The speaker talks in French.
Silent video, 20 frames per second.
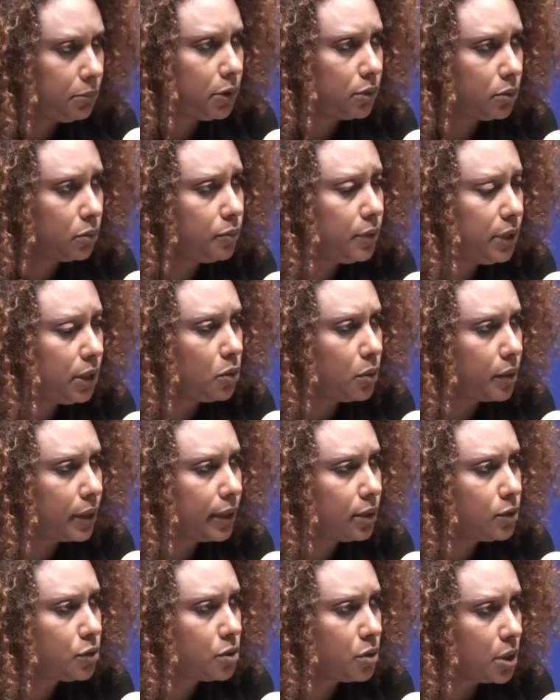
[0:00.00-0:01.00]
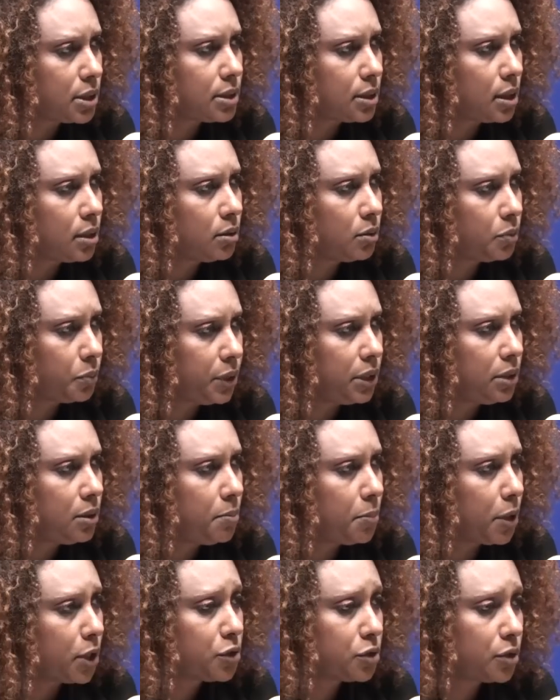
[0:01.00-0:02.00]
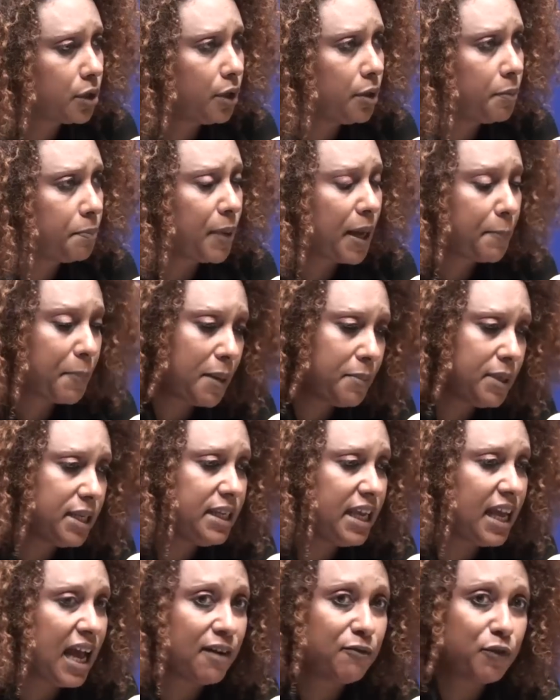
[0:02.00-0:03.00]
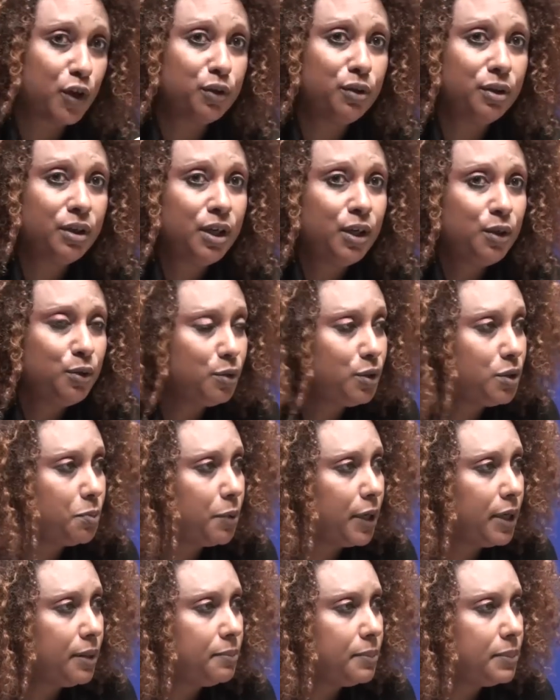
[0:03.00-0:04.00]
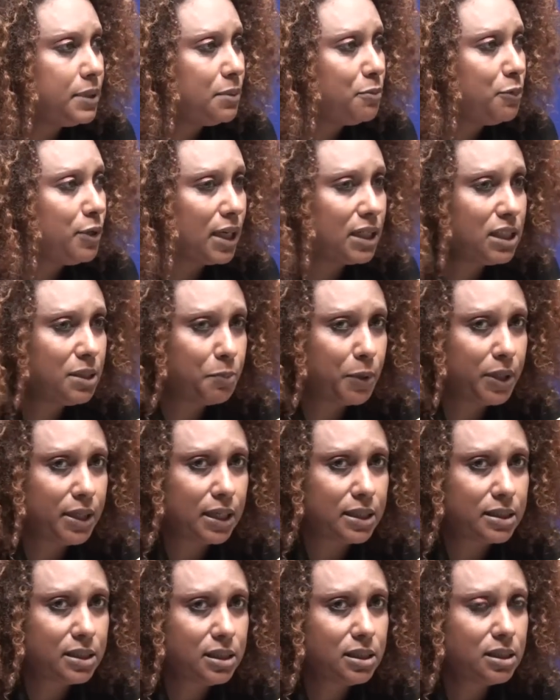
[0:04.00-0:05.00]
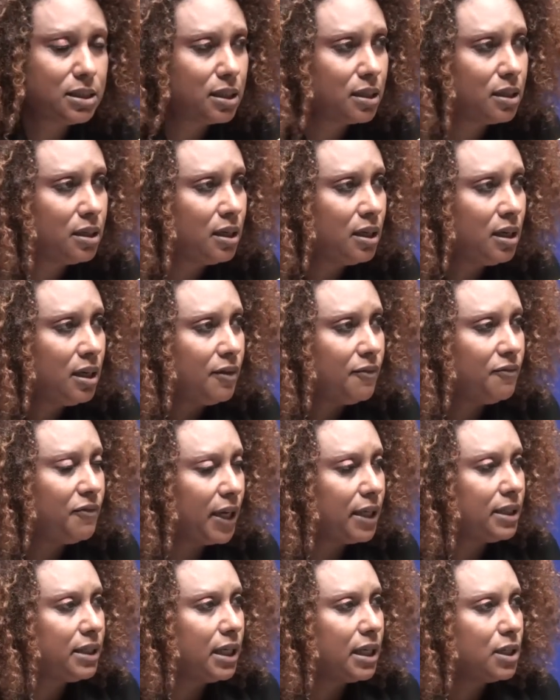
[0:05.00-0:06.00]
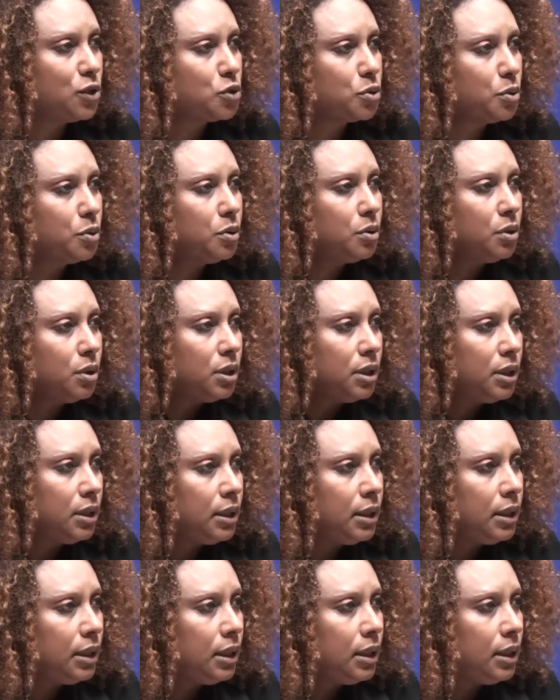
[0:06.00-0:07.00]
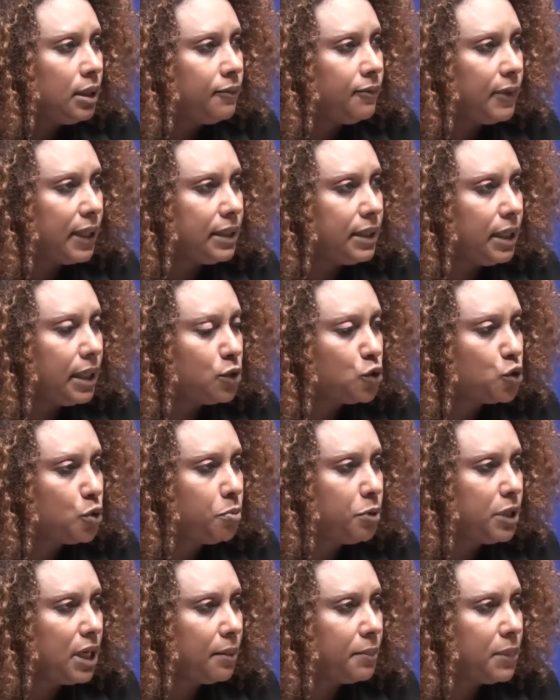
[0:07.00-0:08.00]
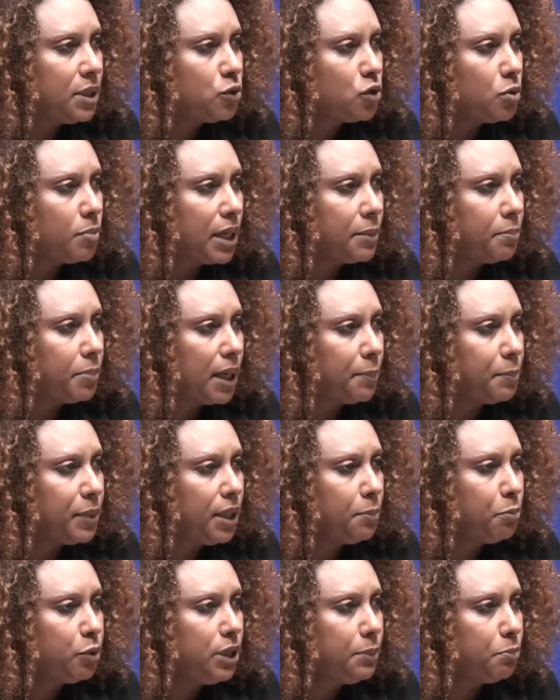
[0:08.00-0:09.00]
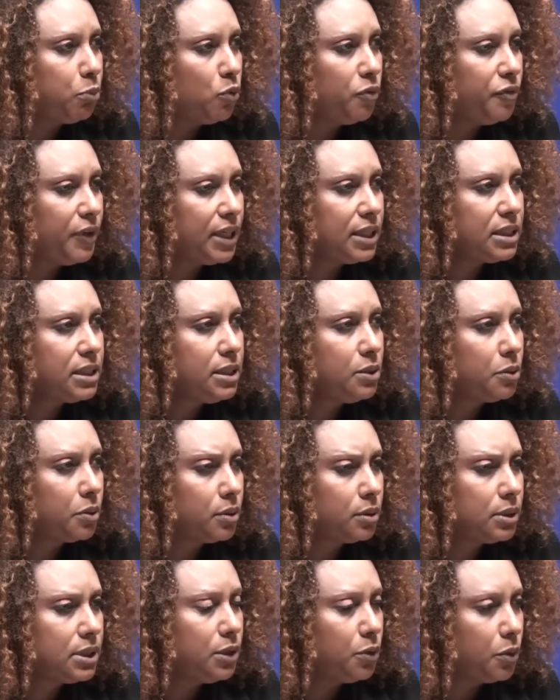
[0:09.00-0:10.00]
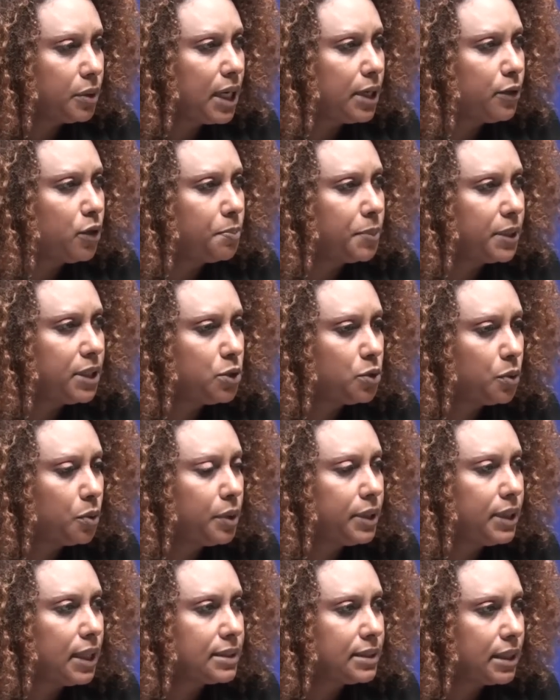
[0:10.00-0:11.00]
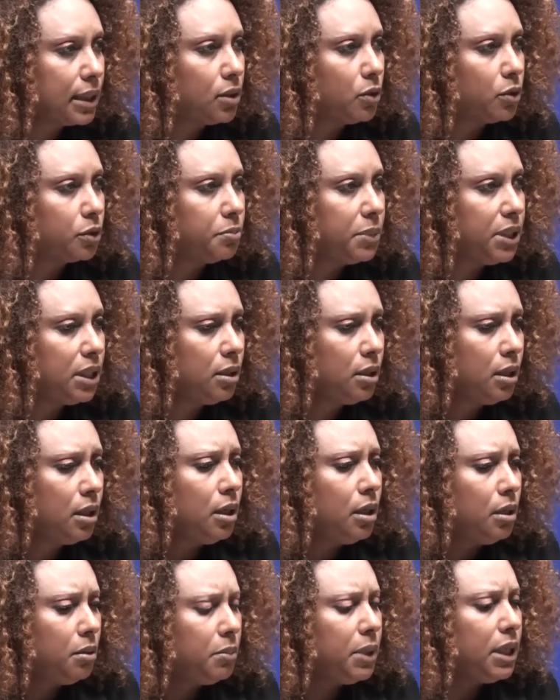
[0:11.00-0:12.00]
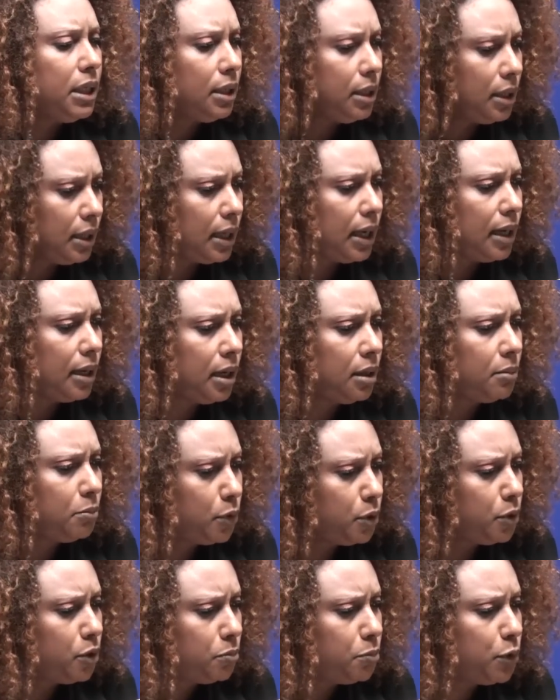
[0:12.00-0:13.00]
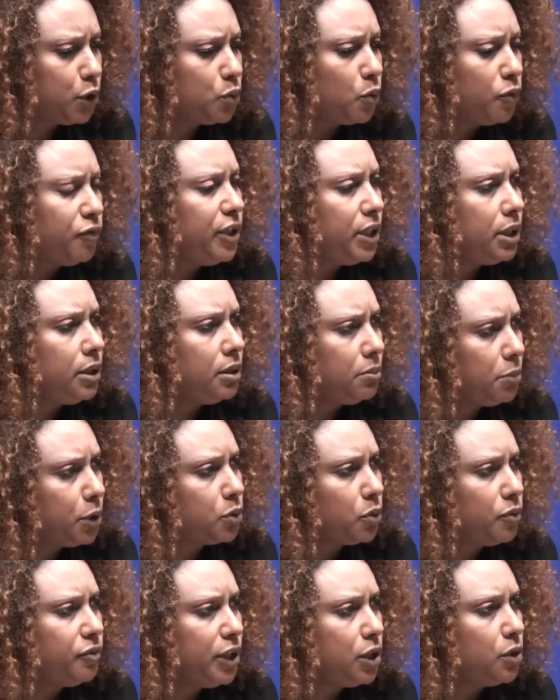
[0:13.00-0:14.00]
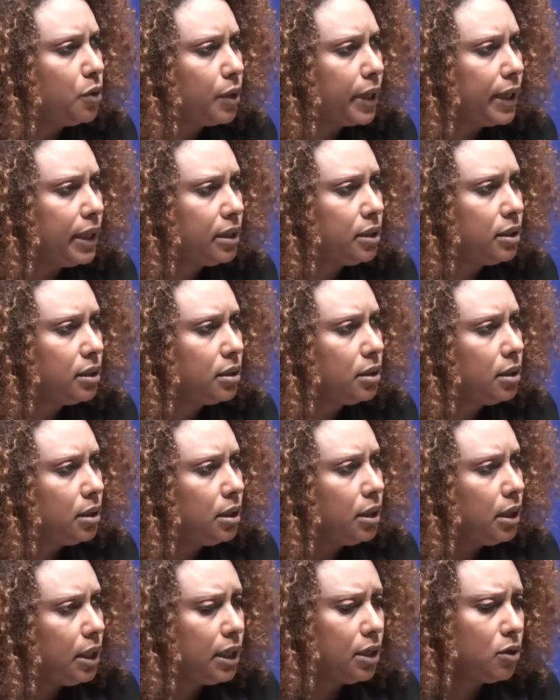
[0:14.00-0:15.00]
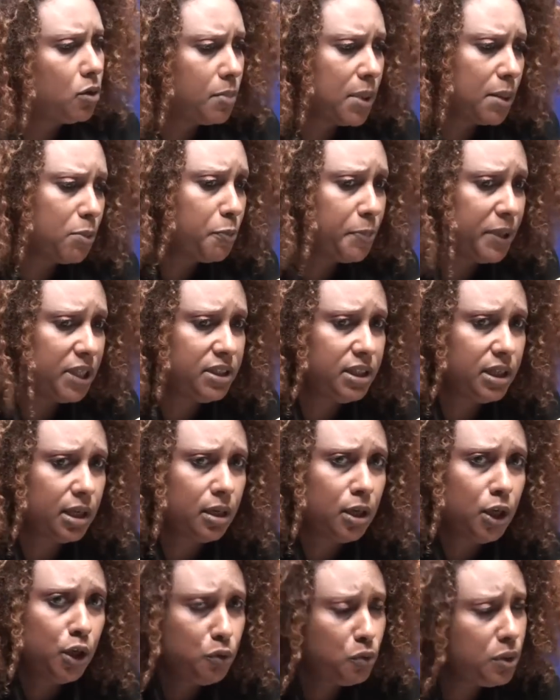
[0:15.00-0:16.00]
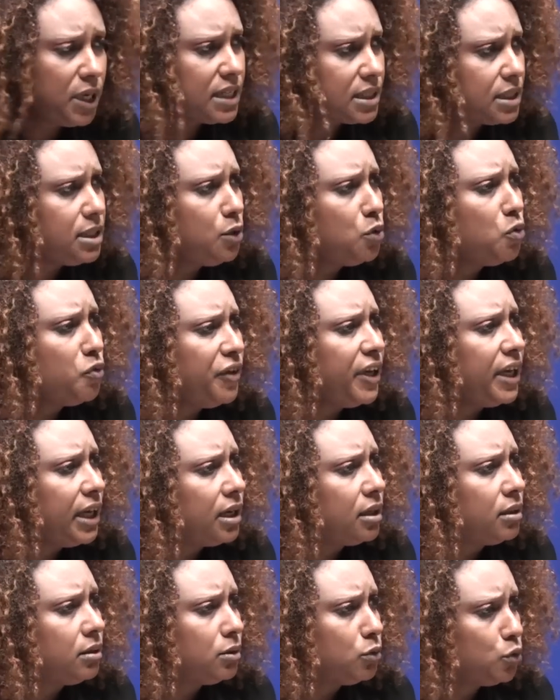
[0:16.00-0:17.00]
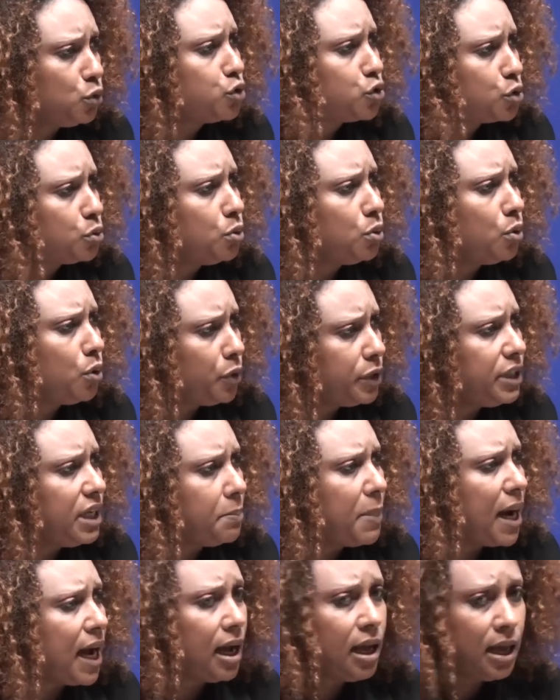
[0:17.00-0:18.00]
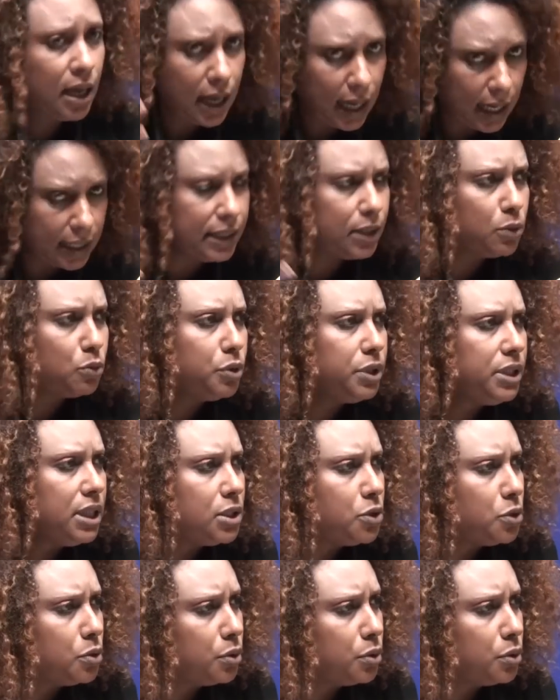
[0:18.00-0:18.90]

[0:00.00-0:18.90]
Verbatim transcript: me trouve les correct, c'est ça. Oui, hmm. parce que papa Millier avant, tu pouvais dire tu pouvais 21 jours 21 jours pour y amener ce ban de papier pour l'y prouver, sinon, sinon il y a de prison, il y a 50 000. Mais là, me, trouve me trouve correct. Et comment on peut dire, nous laisse les ouverts toujours au débat, à l'écoute des